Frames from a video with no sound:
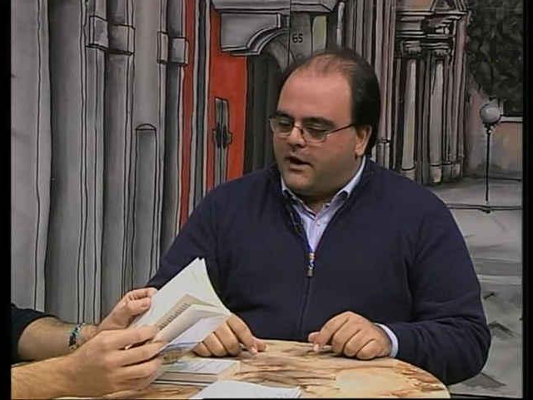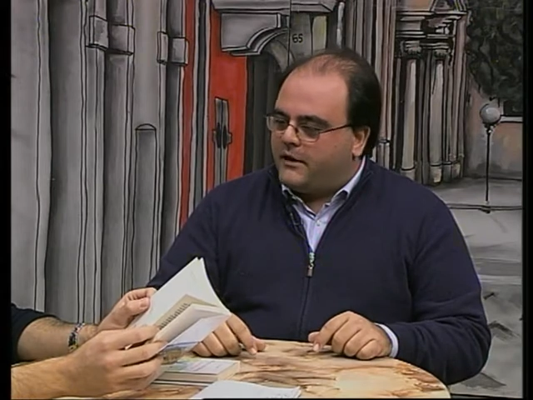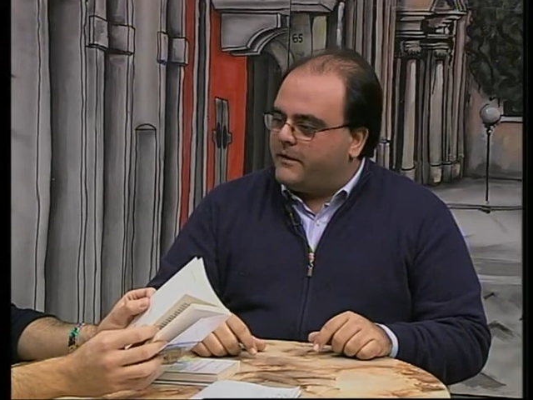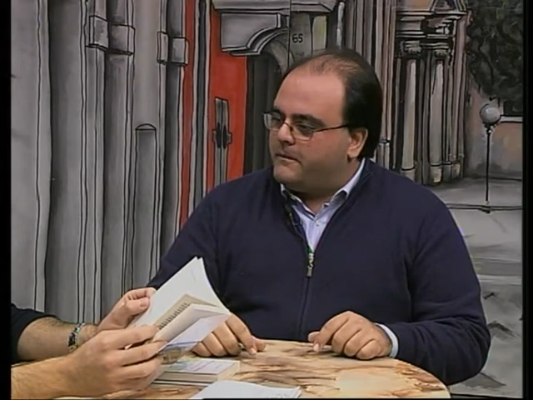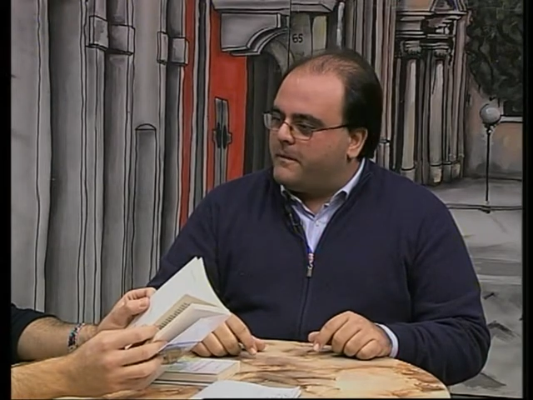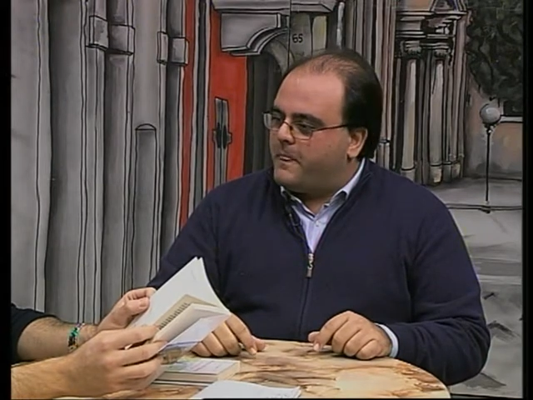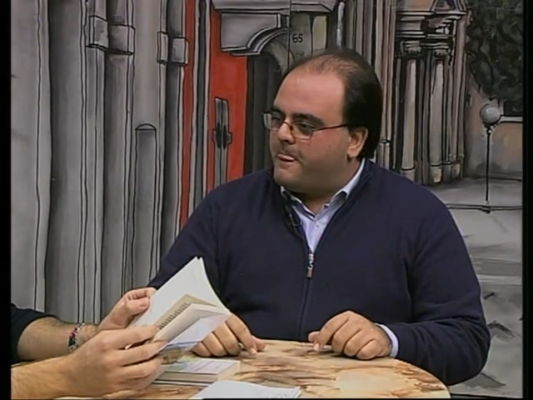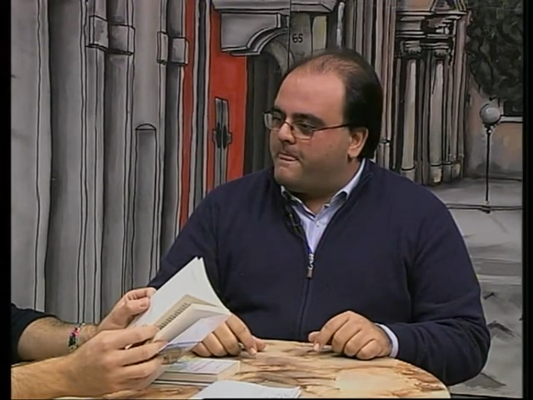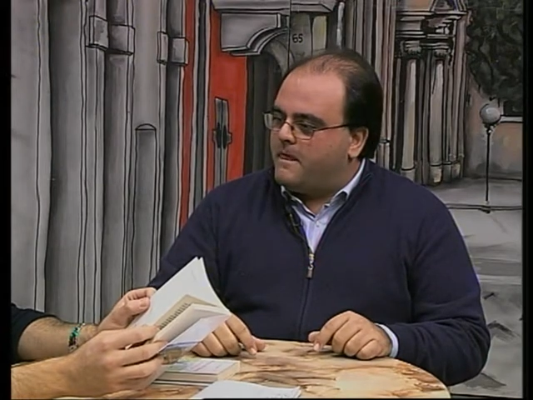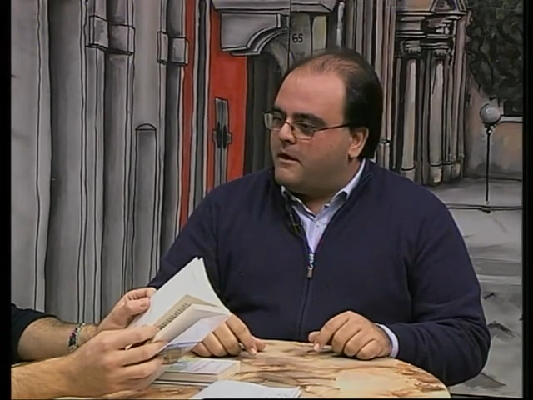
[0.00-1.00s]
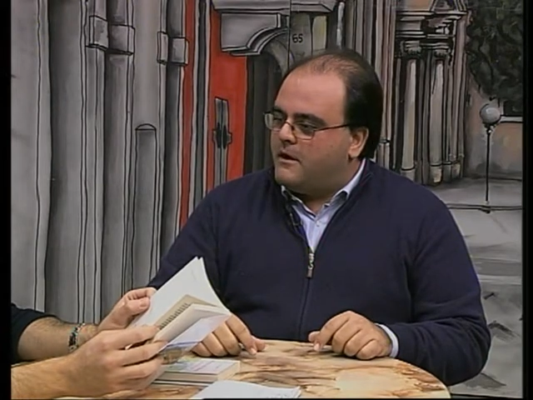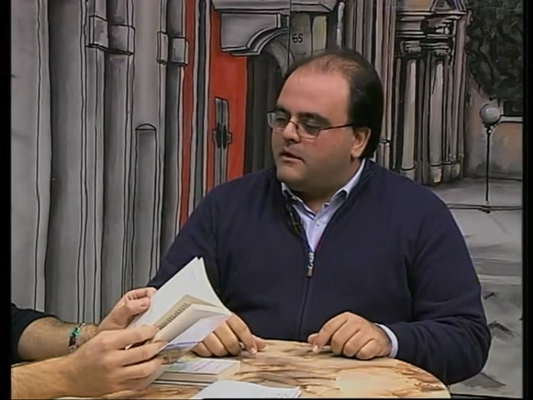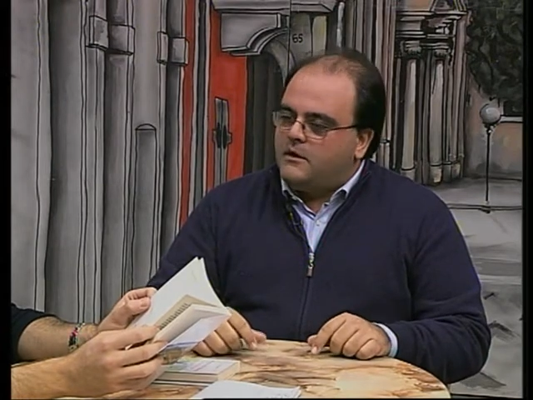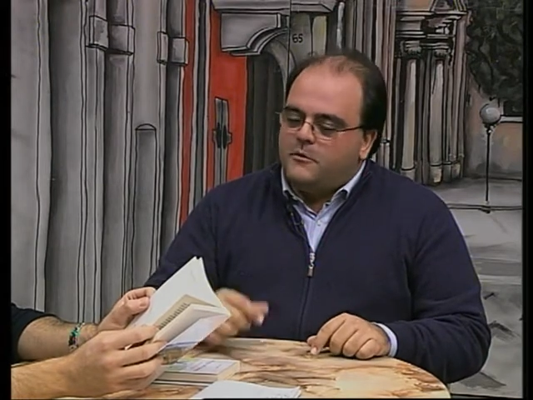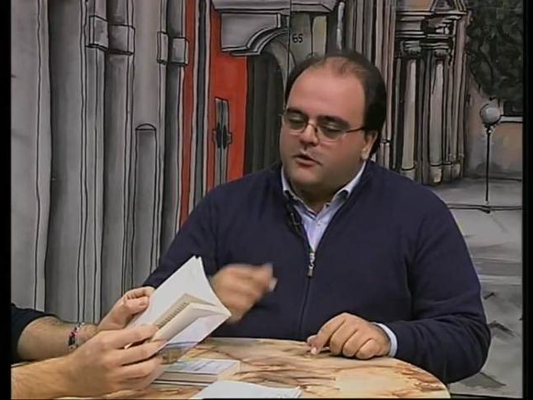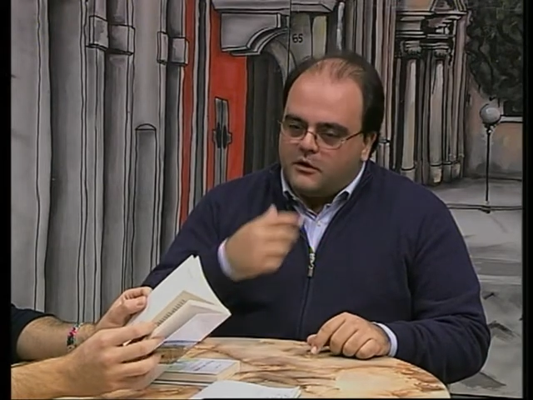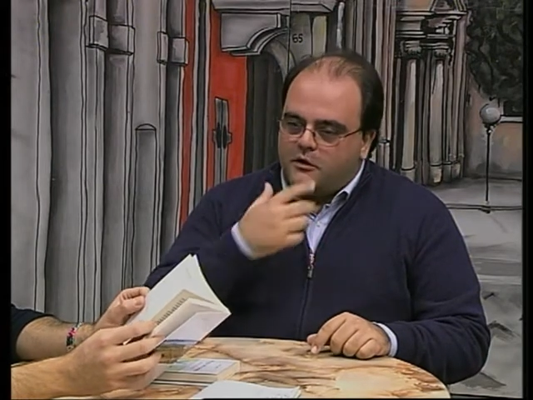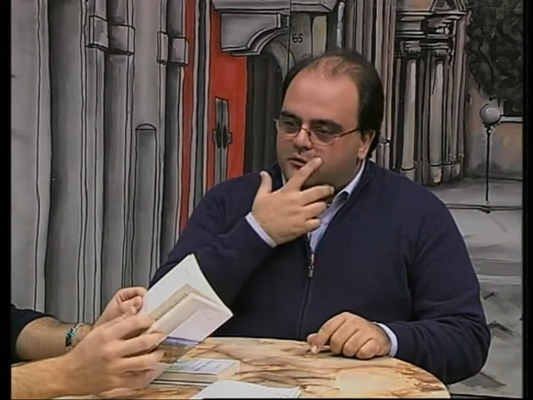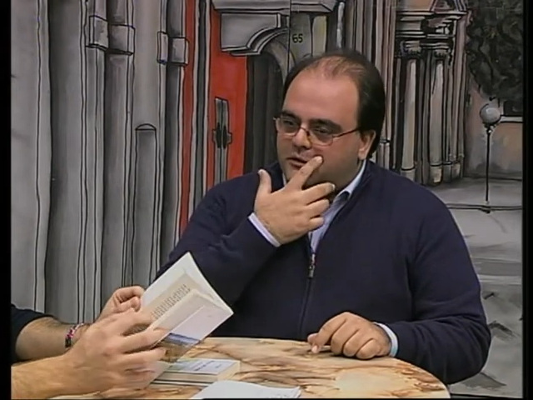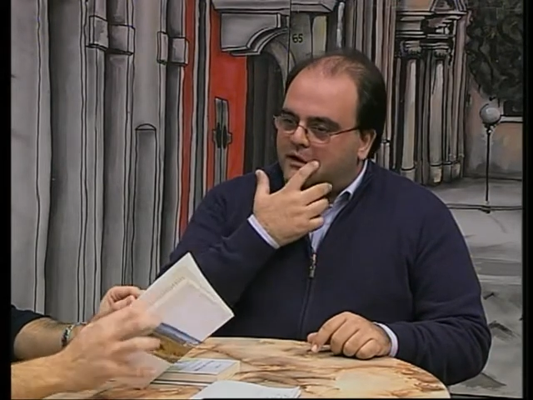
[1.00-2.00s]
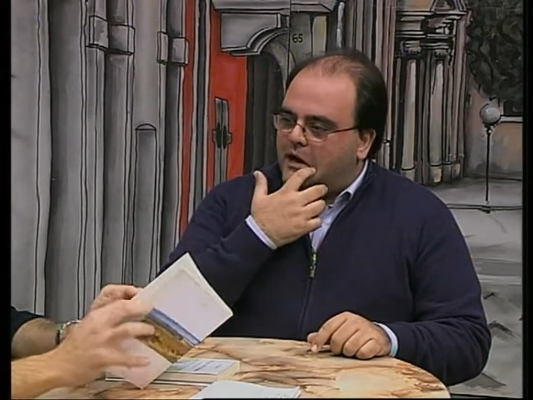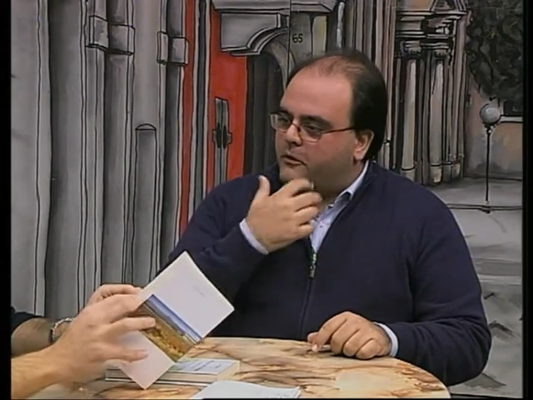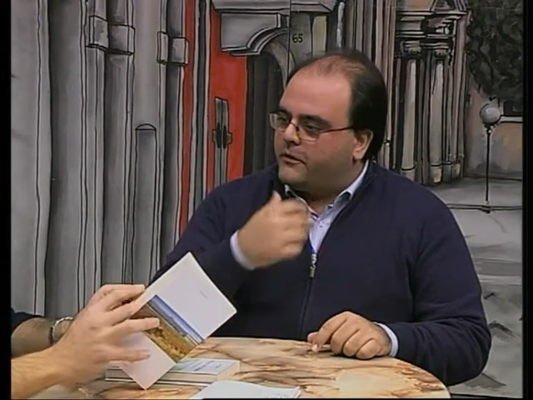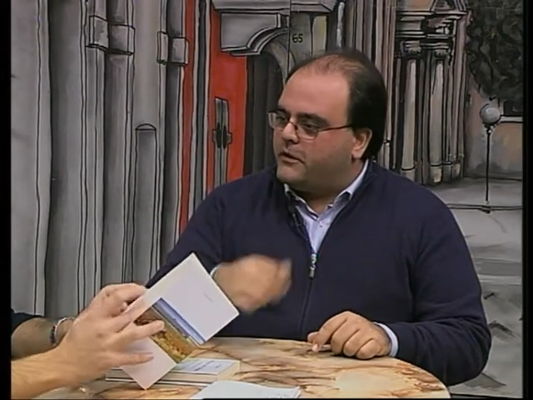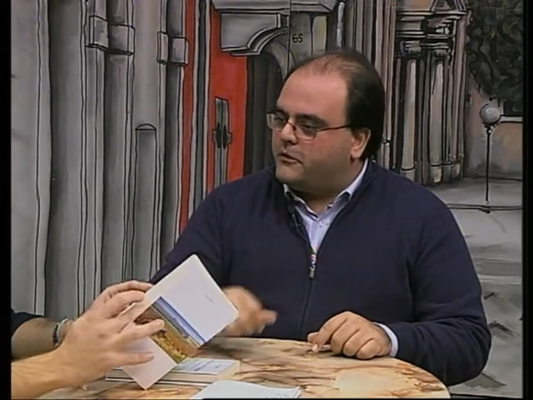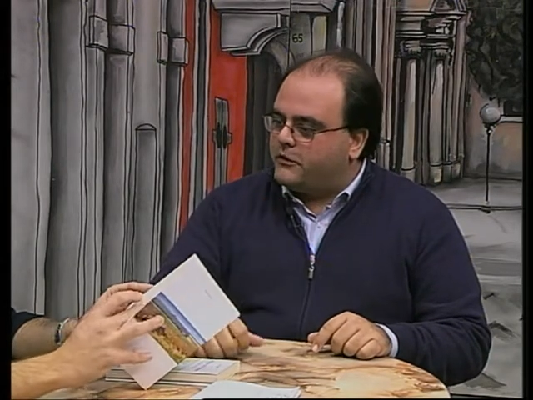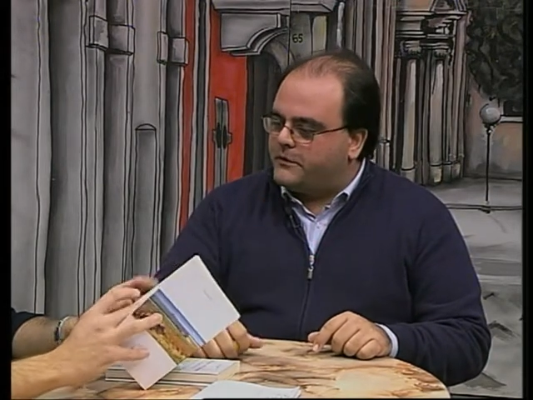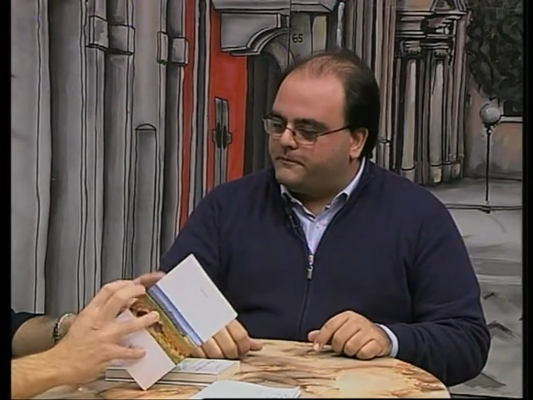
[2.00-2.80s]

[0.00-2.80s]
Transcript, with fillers: Il naufrago è il tuo? Il mio racconto è il naufrago, sì.